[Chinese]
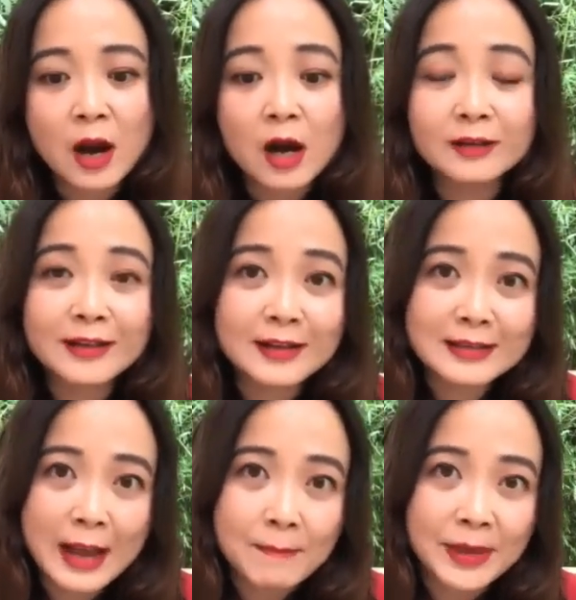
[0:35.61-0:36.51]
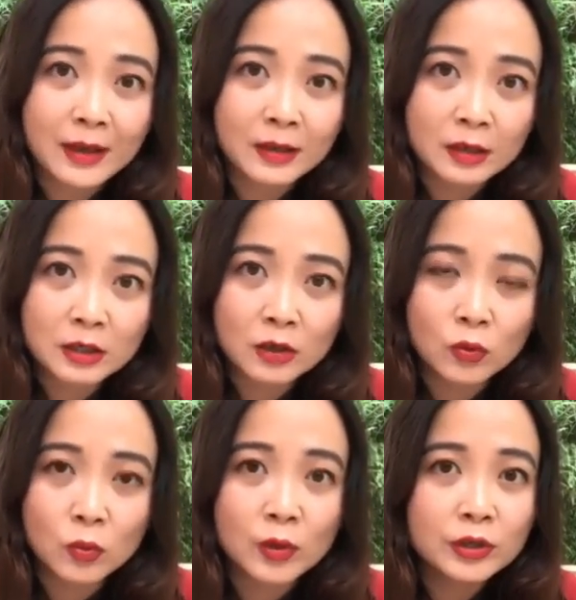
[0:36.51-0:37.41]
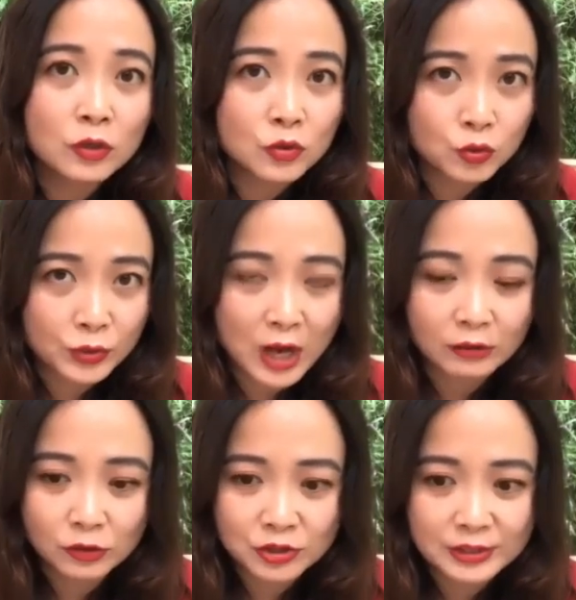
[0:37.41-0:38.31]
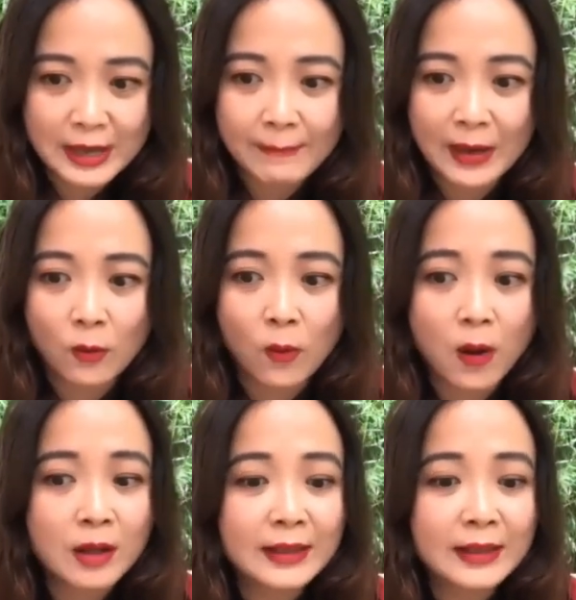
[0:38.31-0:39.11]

而他的产品和客户又主要都是在美国，